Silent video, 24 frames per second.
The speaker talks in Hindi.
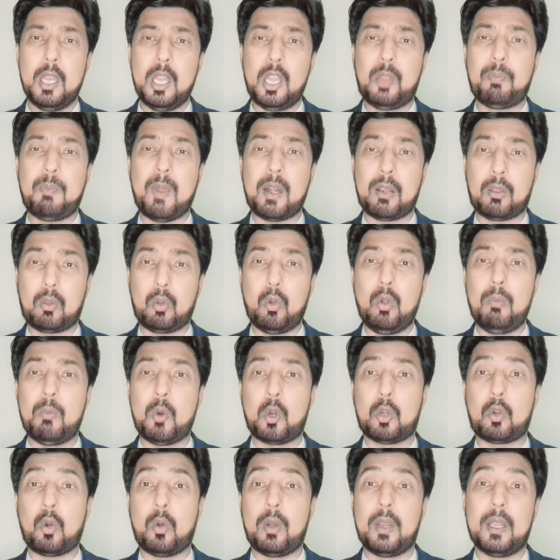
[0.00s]
इस पर सो
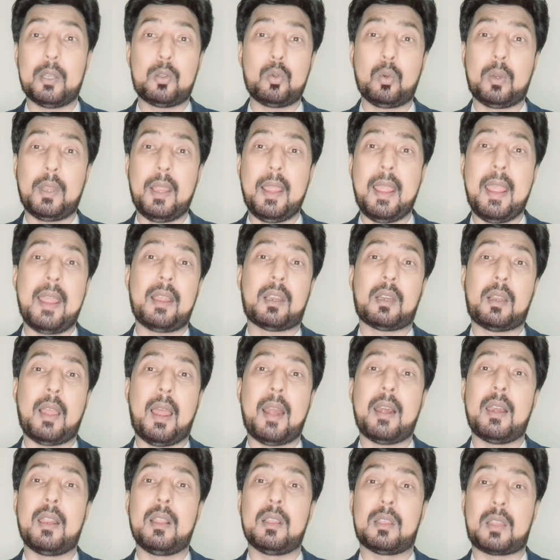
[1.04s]
मोटो ले चुके हैं
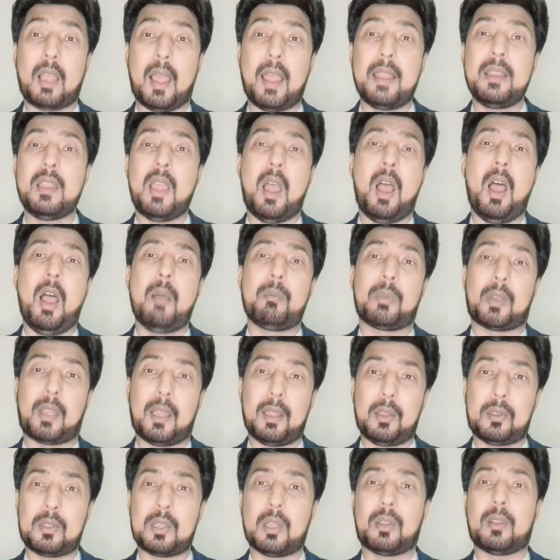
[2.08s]
कल इंतहाई आम
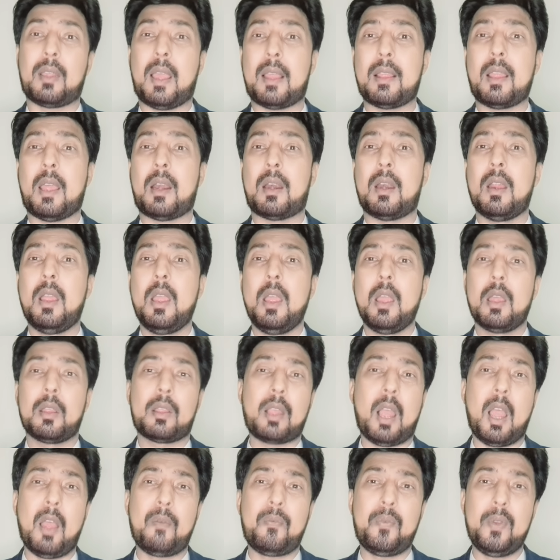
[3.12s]
केस जिसके अंदर
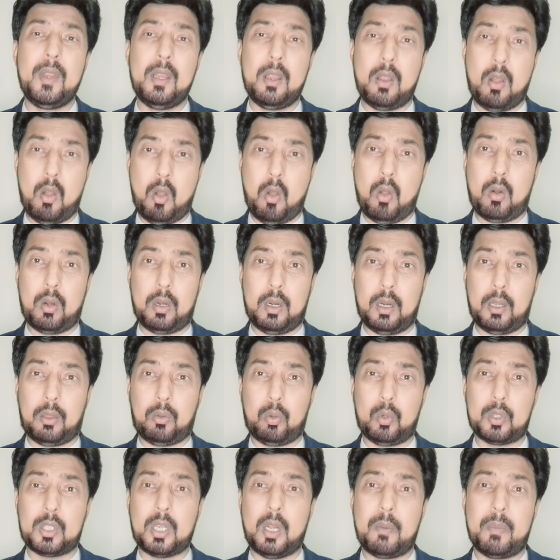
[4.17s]
सहाफ़ी और
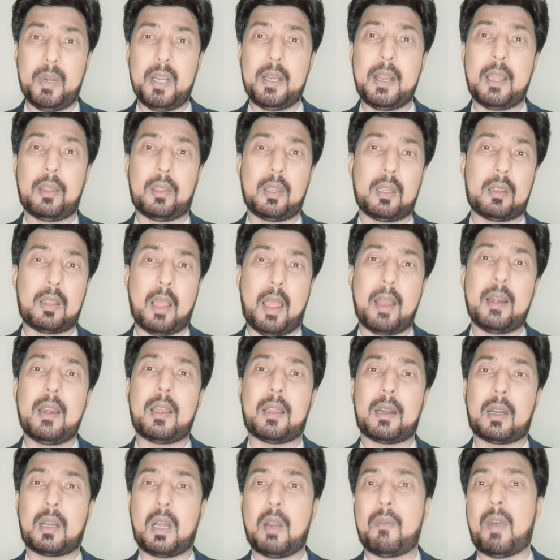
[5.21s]
सोशल मीडिया से
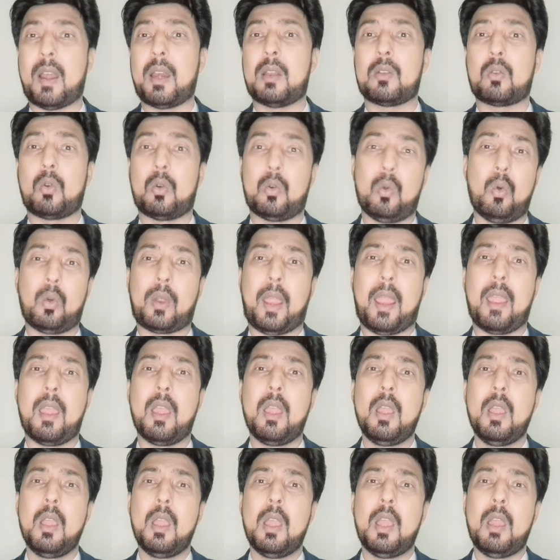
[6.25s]
ताल्लक रखने वाले जो लोग हैं
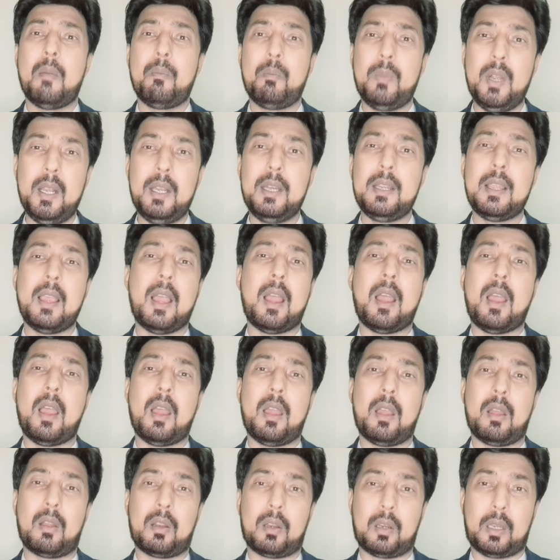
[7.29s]
मीडिया
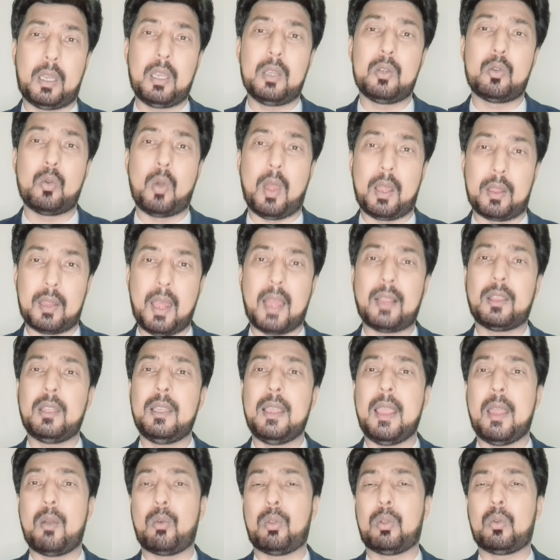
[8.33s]
की जो
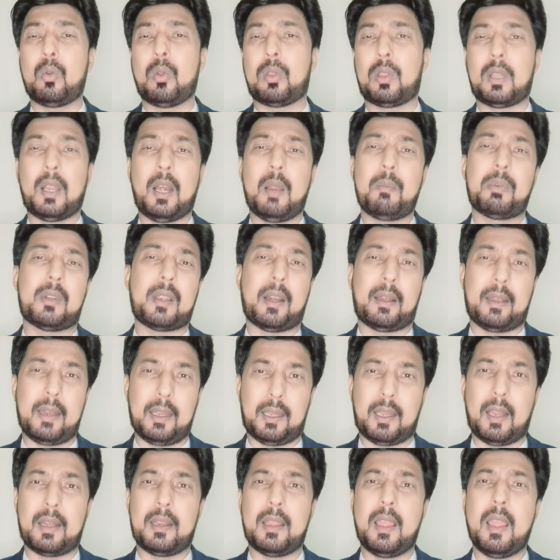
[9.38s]
आज़ादी है उसको सलब करने
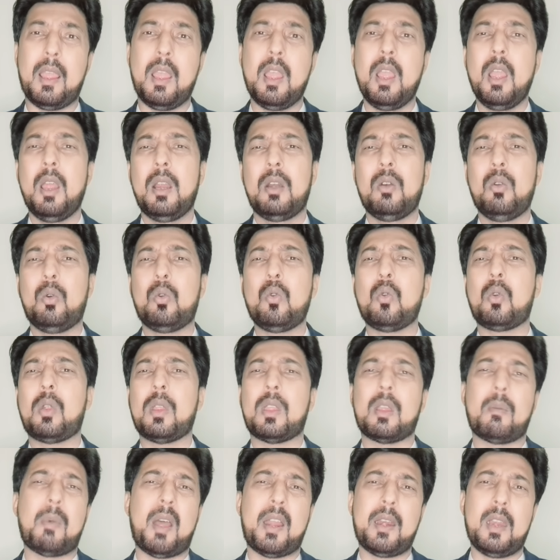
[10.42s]
के लिए लोगों की
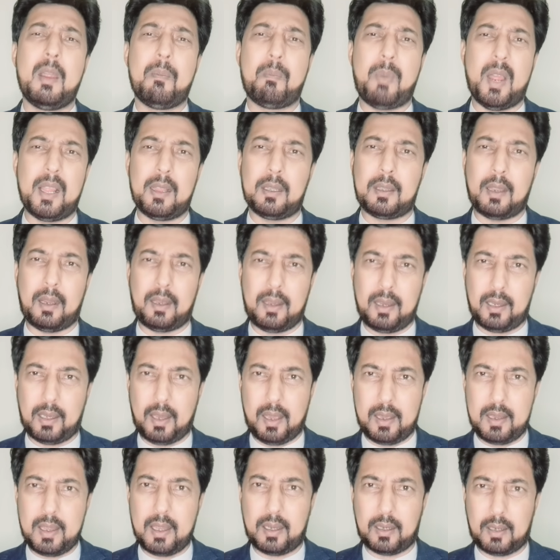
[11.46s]
जबानें बंद करने
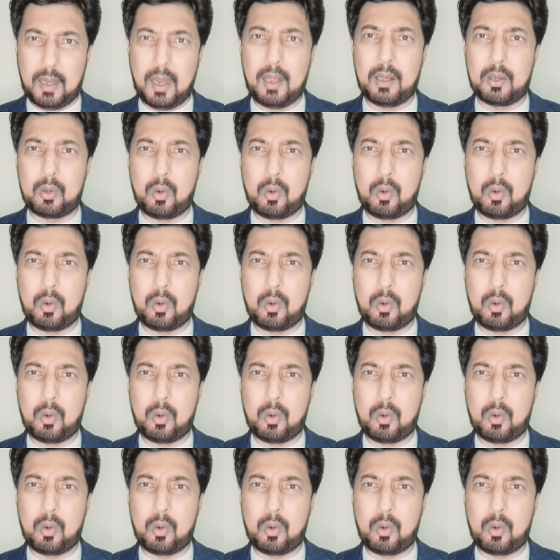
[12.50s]
के लिए कल